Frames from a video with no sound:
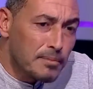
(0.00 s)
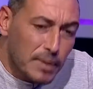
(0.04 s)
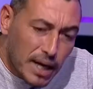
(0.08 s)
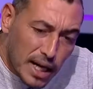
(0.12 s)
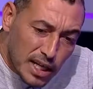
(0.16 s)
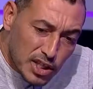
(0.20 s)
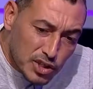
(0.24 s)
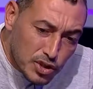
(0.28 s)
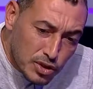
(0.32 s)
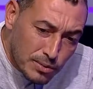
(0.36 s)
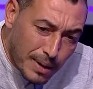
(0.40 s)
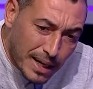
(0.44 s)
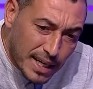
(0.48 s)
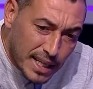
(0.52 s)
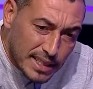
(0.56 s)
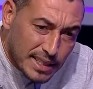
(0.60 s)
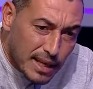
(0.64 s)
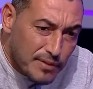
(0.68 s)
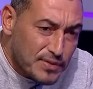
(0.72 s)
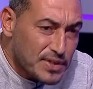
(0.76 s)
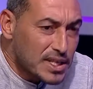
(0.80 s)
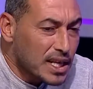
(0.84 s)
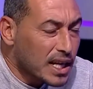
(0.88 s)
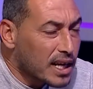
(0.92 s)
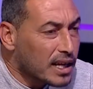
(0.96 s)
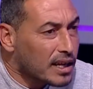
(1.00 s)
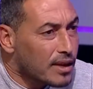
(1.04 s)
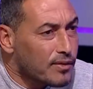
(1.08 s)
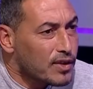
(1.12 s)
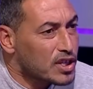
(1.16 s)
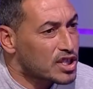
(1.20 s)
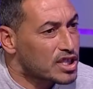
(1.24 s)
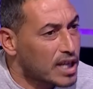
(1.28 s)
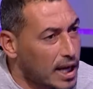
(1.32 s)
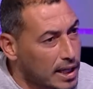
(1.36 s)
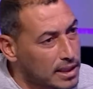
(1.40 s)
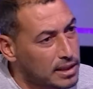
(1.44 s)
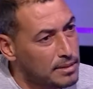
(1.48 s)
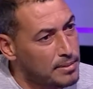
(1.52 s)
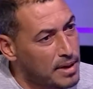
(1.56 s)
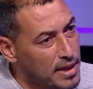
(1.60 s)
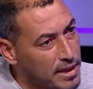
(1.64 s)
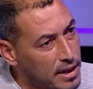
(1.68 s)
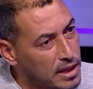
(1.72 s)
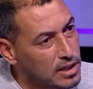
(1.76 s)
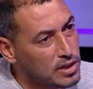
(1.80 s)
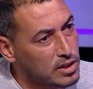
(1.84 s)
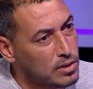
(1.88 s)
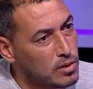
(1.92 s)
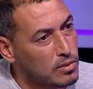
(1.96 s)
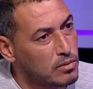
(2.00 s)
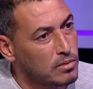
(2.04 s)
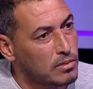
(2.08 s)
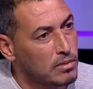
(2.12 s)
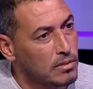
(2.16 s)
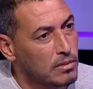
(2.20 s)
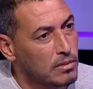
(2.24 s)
نعرفش شنو معناها تفسيرها كيفاش يخدم هذا شنو